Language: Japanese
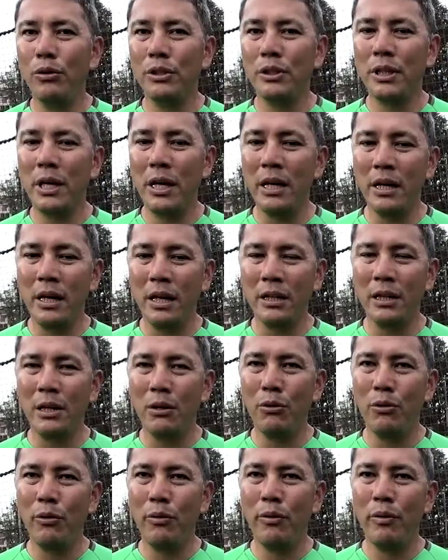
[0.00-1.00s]
使い
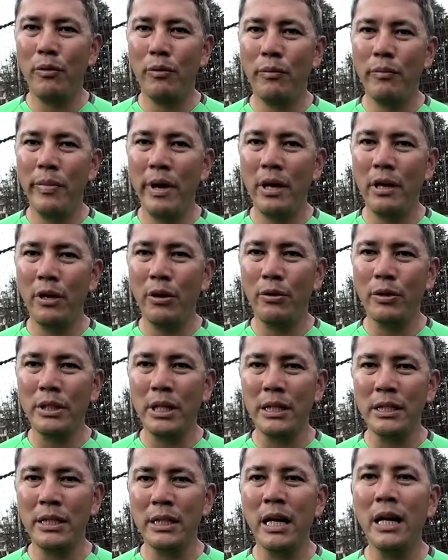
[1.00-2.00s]
方を勉強
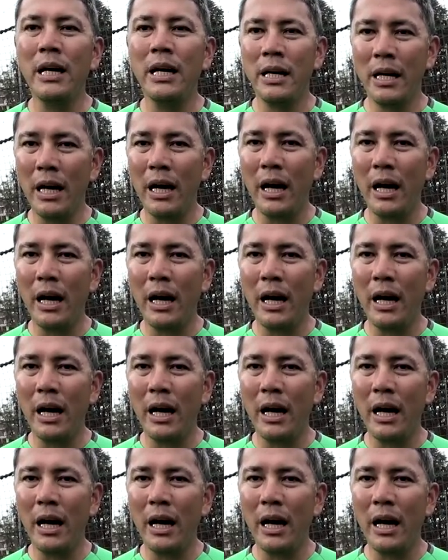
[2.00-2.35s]
させながら、